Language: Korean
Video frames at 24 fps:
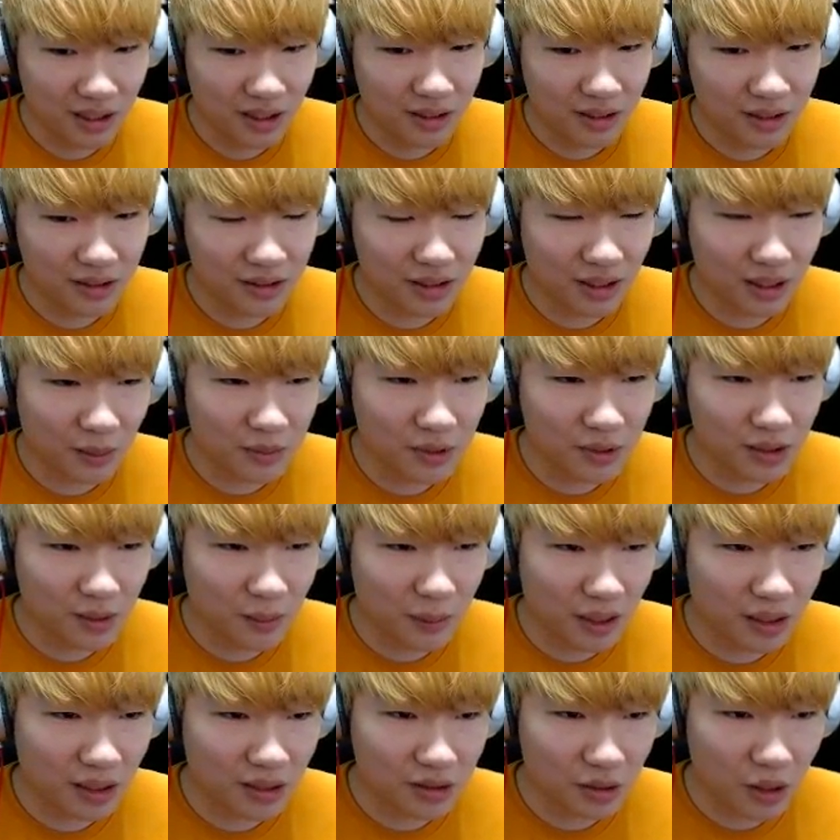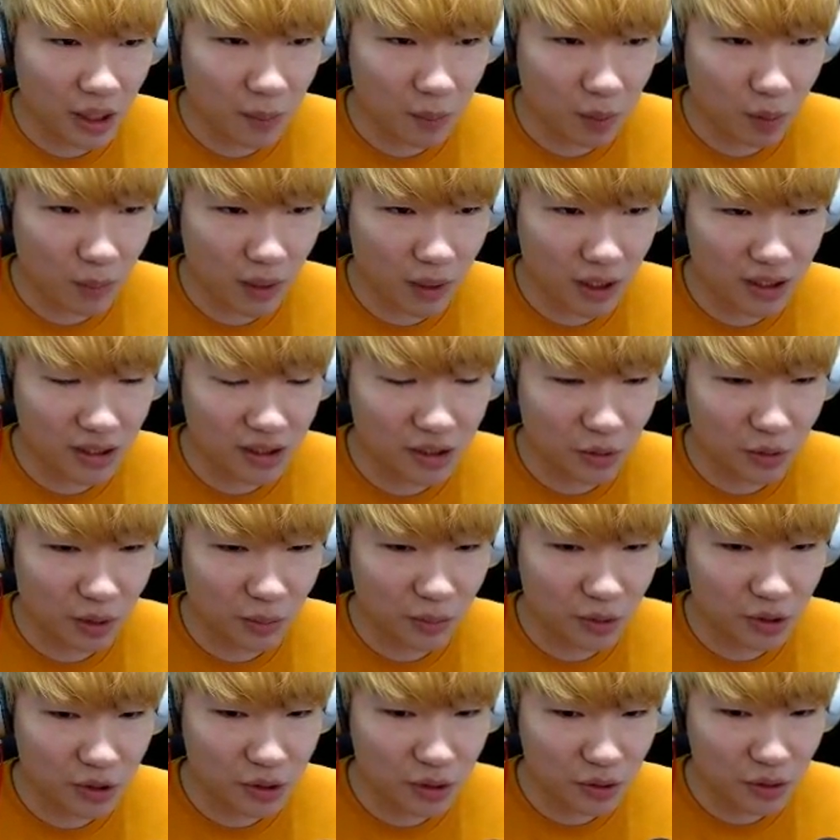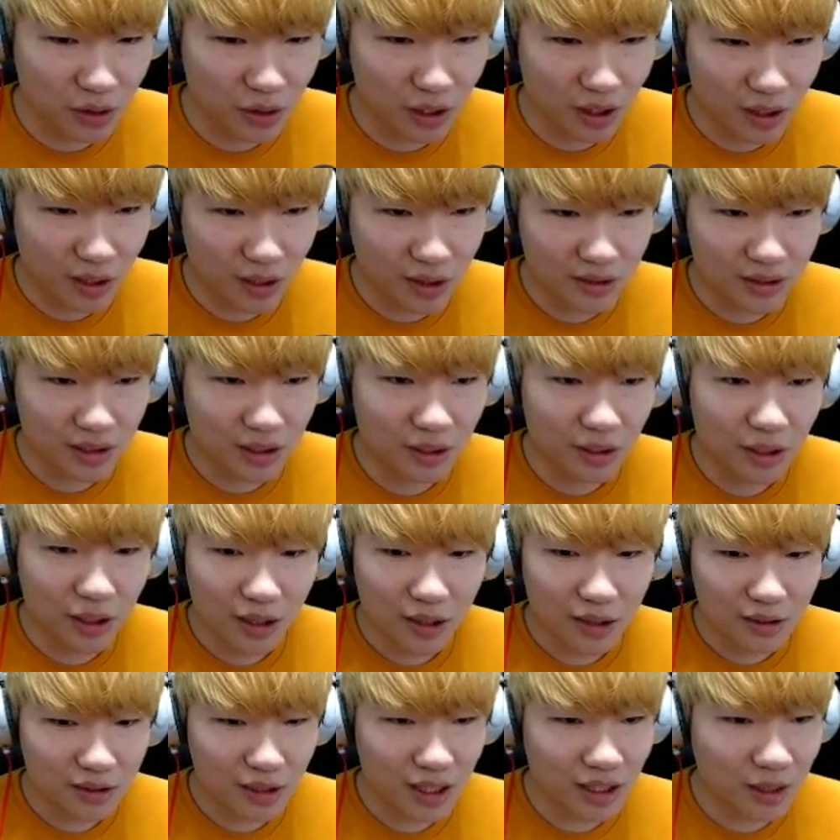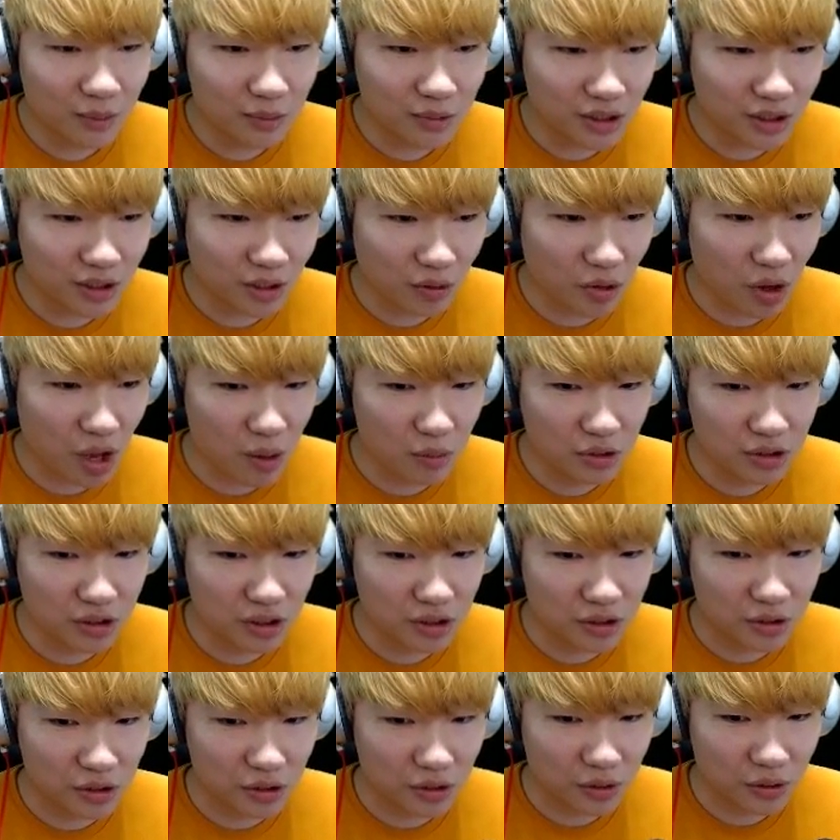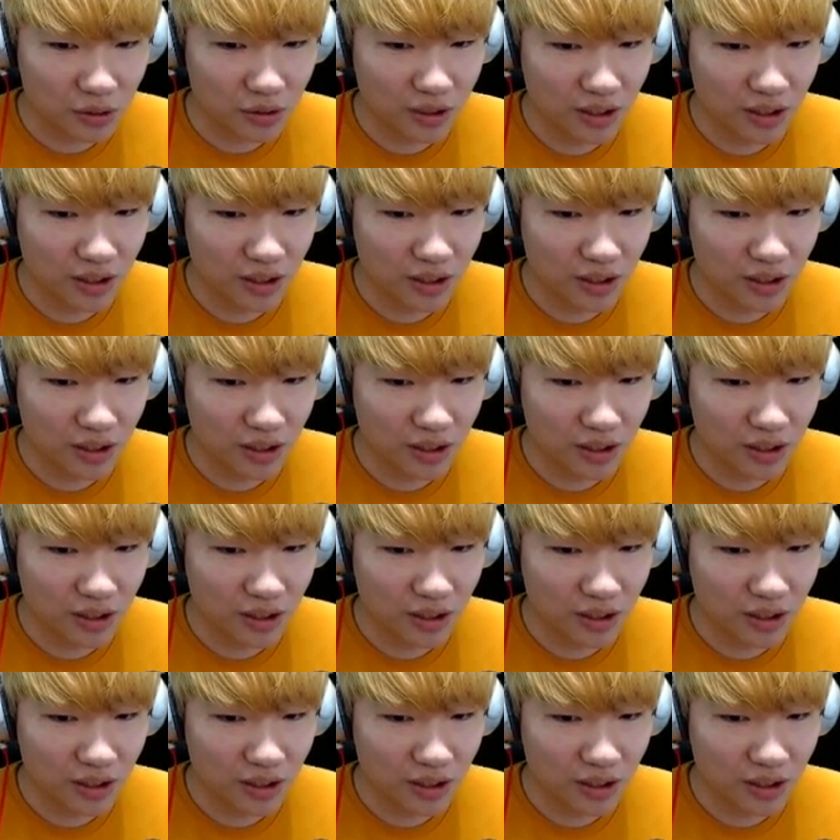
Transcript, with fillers: 근데 갑자기 밖에서 핵폭발이 일어나면서 사, 사람들이 다 괴물이 됐어요